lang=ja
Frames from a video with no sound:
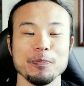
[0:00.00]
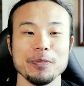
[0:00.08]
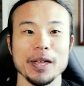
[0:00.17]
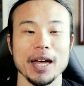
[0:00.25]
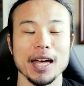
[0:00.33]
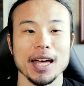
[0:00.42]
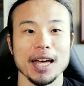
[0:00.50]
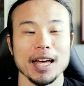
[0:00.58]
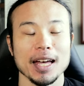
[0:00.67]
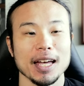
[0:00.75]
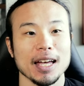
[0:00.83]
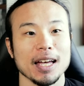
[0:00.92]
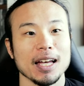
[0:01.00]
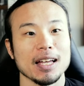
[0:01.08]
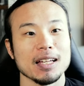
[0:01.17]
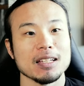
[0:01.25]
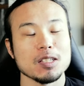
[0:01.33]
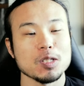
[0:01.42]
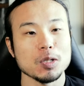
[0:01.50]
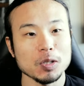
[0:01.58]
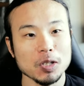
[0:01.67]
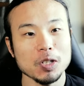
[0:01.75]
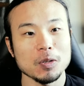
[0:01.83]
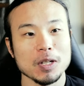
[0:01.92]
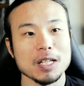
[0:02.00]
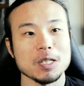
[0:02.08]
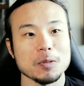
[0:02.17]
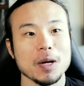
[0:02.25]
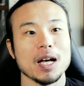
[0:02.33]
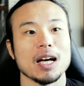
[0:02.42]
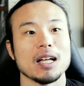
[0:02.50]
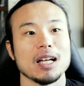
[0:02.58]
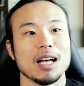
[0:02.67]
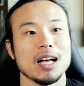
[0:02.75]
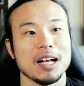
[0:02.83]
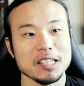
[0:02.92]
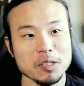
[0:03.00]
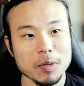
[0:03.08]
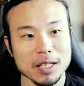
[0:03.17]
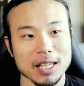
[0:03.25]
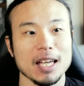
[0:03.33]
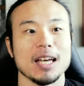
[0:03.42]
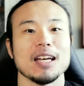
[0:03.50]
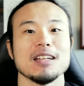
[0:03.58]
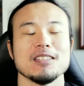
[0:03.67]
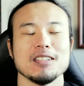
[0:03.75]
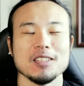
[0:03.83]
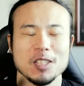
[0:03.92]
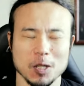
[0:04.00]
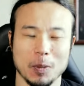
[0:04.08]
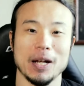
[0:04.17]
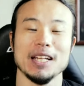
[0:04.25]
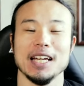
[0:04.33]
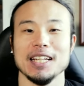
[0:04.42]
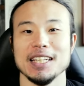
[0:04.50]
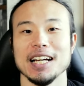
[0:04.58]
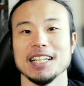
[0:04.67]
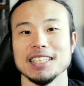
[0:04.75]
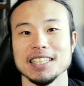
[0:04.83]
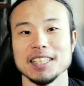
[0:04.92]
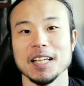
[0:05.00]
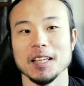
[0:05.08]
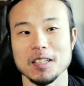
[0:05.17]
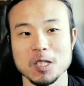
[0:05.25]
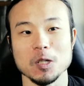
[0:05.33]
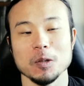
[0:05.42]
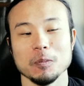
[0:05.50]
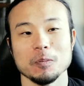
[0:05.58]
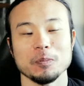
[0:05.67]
で、その時のレースは初めて滑らないでターンできたんですよ。